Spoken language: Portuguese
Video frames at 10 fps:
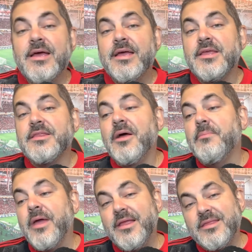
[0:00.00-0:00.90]
E
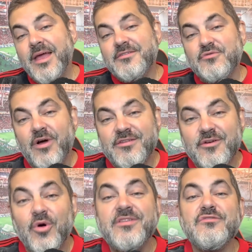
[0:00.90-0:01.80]
também tem a
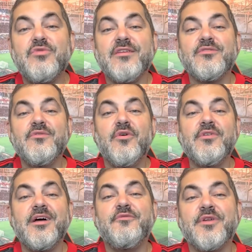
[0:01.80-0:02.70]
situação, outra situação
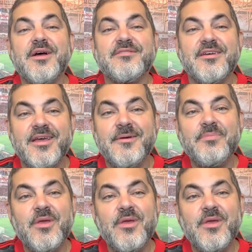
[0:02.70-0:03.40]
envolvendo a França, né?